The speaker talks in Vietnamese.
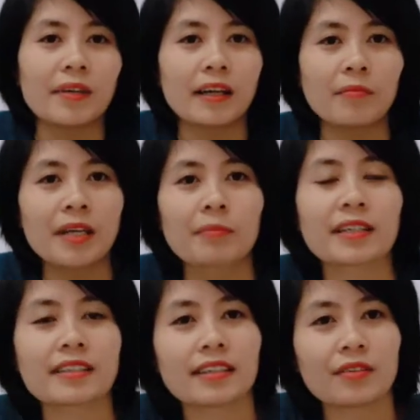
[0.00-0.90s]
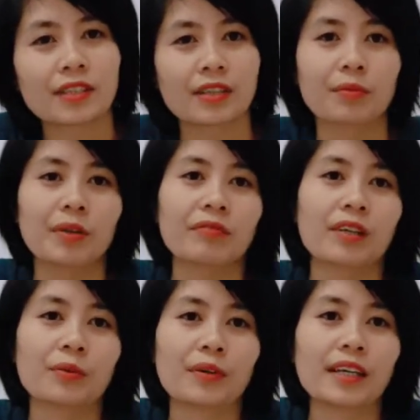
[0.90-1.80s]
Mình là My, bác sĩ điều trị của Bệnh
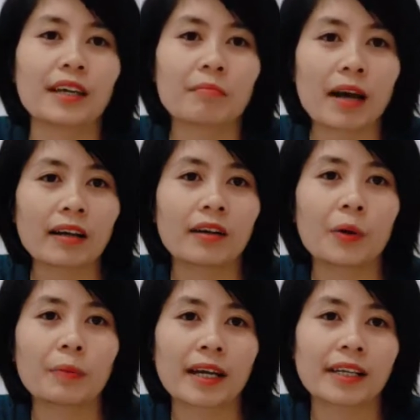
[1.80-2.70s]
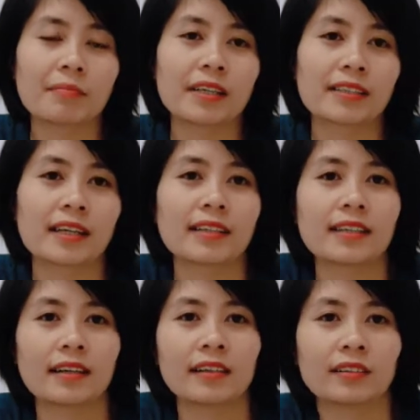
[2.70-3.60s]
viện Thú y Kinh Bắc. Hôm nay thì mình sẽ
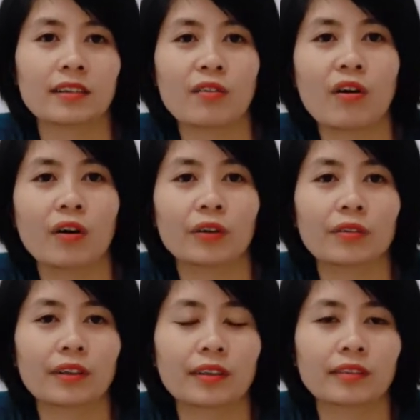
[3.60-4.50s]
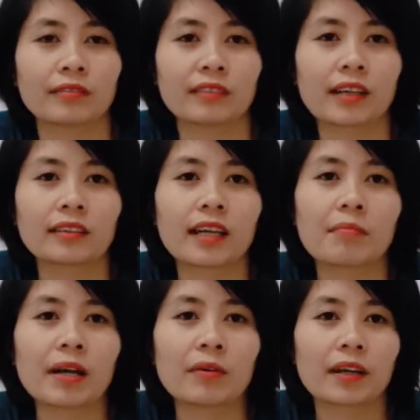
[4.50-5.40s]
trả lời cho câu hỏi của các
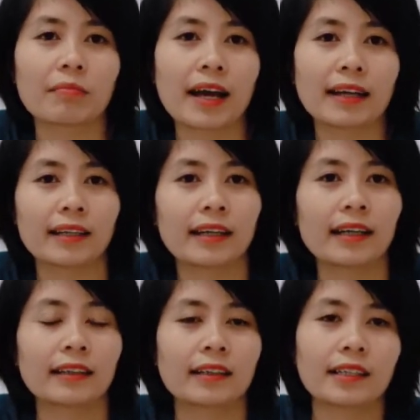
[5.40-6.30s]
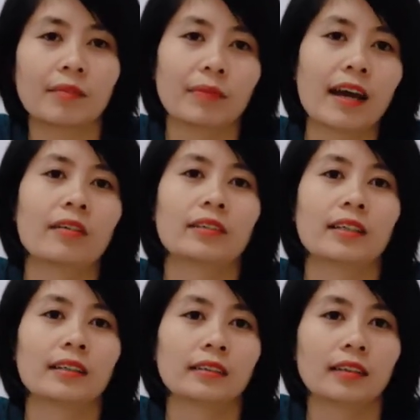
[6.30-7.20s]
thắc mắc của các bạn đấy là thời điểm nào
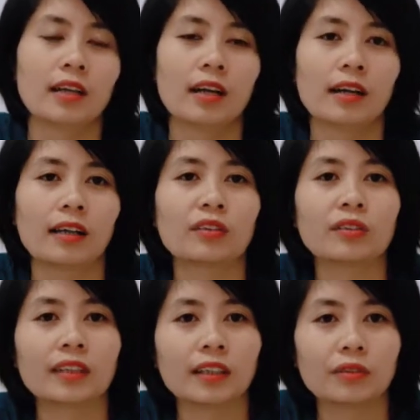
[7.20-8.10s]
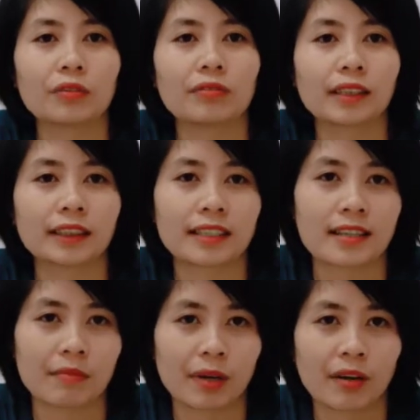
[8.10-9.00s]
thì là tốt nhất của việc triệt
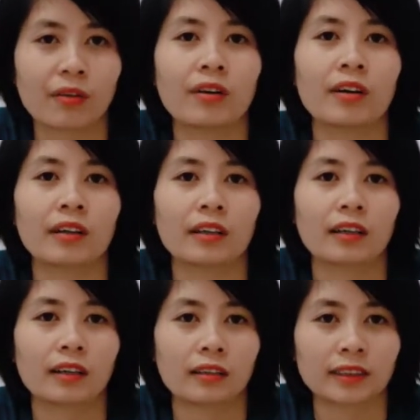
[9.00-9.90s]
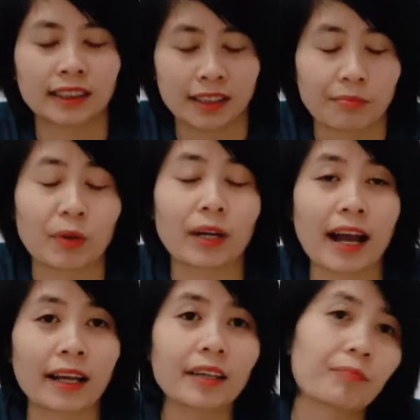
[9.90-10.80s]
sản mèo, uh, ờ, triệt sản mèo
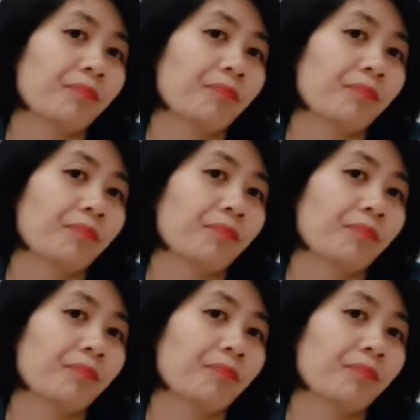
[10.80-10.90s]
cái.